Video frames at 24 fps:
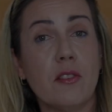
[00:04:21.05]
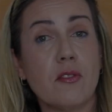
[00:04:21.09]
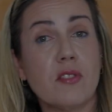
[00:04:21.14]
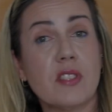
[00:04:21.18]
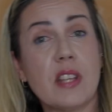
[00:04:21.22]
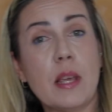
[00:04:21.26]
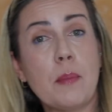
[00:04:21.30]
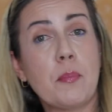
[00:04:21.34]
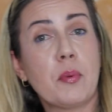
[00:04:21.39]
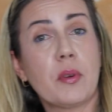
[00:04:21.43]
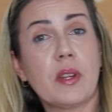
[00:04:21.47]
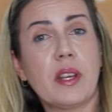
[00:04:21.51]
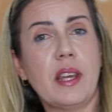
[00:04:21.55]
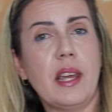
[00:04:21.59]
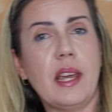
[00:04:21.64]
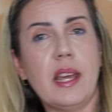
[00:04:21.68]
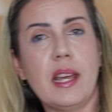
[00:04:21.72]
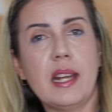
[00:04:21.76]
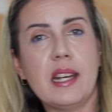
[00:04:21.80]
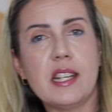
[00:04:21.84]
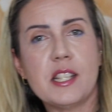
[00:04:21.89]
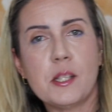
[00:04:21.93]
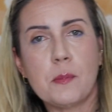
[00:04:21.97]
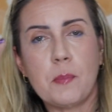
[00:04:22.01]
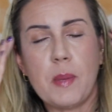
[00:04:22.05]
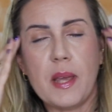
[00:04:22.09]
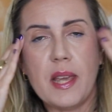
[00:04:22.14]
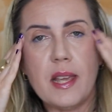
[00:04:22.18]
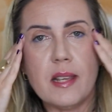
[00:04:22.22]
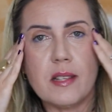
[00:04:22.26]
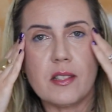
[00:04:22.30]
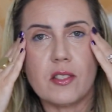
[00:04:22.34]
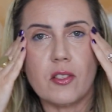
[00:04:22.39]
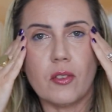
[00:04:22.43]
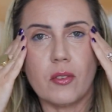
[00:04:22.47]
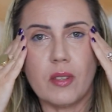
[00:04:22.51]
não sei que eles
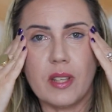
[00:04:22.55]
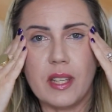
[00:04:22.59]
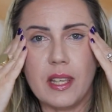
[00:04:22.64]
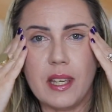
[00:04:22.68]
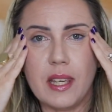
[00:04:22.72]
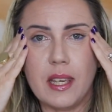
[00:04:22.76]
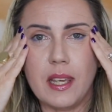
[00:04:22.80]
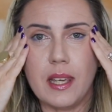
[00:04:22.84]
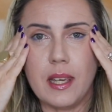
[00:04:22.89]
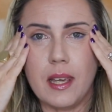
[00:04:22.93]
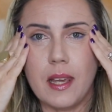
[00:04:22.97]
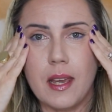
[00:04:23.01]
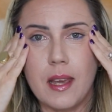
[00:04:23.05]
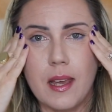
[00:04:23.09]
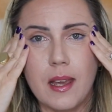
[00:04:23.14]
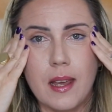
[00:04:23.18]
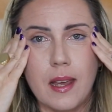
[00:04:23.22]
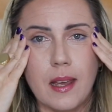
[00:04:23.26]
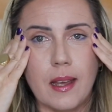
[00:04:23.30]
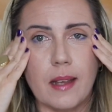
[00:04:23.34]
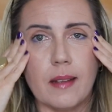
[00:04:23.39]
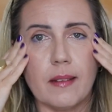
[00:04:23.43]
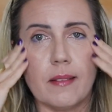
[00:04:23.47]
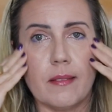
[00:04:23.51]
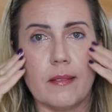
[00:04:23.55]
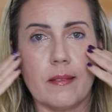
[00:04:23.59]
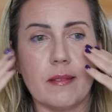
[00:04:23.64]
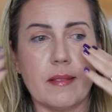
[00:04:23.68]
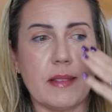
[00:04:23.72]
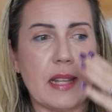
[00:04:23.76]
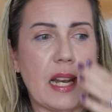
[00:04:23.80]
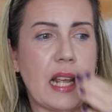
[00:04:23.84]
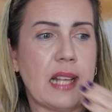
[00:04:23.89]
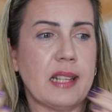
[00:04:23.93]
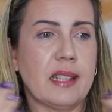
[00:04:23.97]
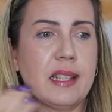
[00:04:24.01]
pensam que
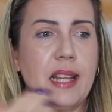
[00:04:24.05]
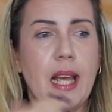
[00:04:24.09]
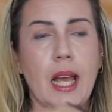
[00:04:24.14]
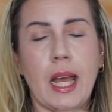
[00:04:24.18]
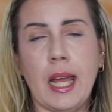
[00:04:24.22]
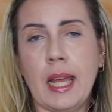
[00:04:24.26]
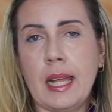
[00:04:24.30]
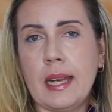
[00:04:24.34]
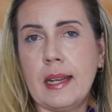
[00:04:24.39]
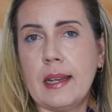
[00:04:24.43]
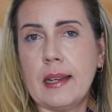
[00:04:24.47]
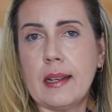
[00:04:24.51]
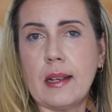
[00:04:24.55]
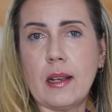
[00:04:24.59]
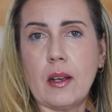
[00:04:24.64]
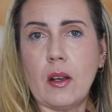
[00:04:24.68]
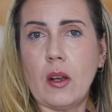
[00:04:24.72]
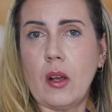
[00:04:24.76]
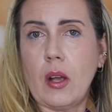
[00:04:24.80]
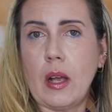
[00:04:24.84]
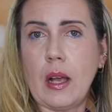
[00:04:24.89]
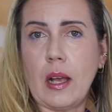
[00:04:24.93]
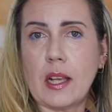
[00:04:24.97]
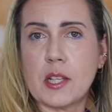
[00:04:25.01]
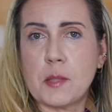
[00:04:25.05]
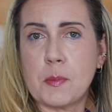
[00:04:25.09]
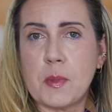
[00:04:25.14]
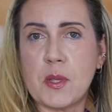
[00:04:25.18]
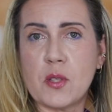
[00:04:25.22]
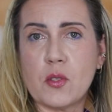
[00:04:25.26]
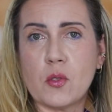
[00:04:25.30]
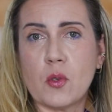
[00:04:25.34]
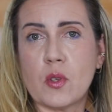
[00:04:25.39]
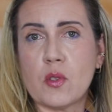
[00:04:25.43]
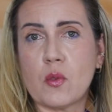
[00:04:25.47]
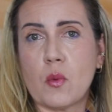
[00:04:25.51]
tratar as
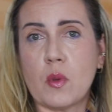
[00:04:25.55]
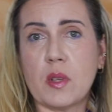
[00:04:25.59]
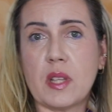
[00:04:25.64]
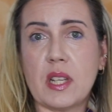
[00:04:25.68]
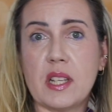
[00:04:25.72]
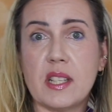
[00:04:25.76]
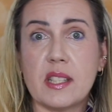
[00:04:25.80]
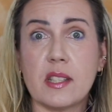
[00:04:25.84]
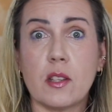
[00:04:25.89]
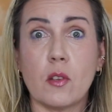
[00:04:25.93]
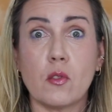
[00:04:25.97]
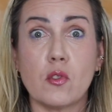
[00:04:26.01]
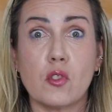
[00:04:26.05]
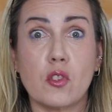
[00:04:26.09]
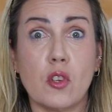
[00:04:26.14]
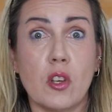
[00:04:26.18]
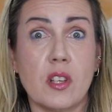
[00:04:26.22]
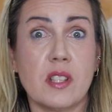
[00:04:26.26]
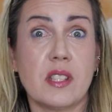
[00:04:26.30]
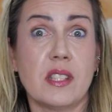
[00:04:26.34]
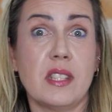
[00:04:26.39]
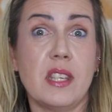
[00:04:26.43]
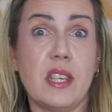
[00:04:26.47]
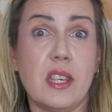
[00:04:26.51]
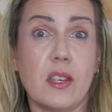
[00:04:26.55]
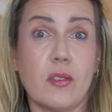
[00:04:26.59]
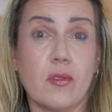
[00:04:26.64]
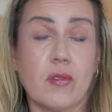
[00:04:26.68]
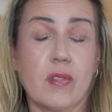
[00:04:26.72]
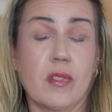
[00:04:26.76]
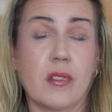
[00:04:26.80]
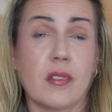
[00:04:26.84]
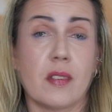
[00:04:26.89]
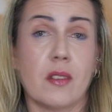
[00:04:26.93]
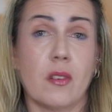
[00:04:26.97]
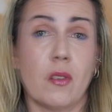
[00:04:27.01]
pessoas quando eles estão
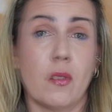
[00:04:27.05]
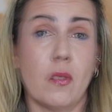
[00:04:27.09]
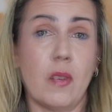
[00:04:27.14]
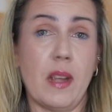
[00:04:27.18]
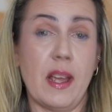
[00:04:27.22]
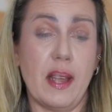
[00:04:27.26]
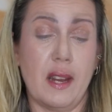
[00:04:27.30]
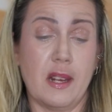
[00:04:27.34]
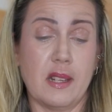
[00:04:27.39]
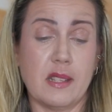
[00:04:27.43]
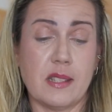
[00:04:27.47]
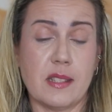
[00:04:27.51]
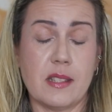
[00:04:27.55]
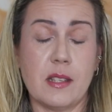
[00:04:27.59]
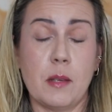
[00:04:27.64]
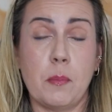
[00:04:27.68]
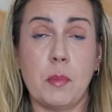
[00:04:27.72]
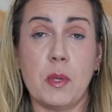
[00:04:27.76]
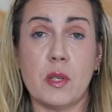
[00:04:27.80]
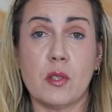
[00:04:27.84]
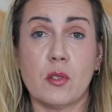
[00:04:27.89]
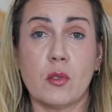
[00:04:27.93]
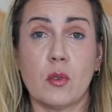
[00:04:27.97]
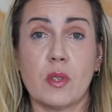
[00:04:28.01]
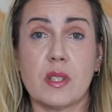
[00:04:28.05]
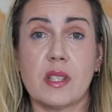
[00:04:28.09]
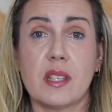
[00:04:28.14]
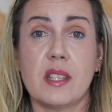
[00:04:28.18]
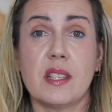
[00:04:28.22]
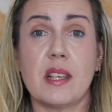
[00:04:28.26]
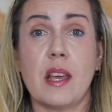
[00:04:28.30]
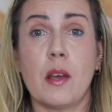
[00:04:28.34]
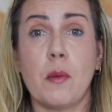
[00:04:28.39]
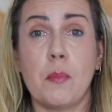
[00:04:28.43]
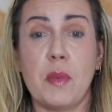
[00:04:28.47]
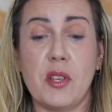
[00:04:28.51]
sozinhos com elas e pessoas
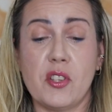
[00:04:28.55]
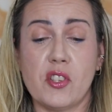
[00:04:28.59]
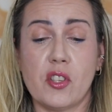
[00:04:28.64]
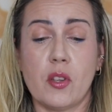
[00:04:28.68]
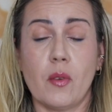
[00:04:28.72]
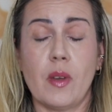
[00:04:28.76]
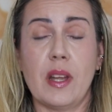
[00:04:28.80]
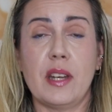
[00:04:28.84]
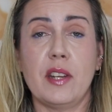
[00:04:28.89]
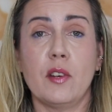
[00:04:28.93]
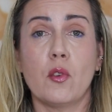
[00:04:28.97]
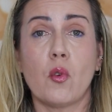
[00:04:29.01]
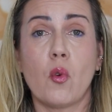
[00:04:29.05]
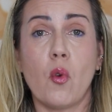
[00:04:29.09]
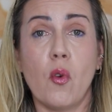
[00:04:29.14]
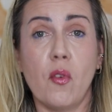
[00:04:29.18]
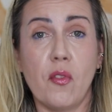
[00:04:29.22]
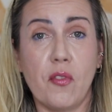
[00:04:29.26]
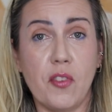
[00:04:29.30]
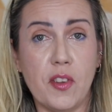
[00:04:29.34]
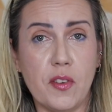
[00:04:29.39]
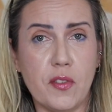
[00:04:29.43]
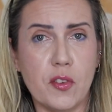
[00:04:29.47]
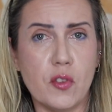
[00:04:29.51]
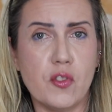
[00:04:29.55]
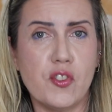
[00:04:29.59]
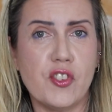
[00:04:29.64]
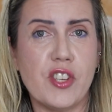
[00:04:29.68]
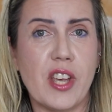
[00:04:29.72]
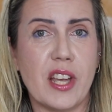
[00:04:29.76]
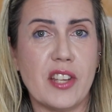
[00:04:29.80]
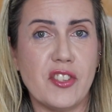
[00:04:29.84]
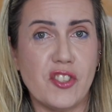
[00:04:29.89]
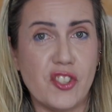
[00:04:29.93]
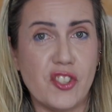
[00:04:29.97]
que realmente estão ali no convívio dia a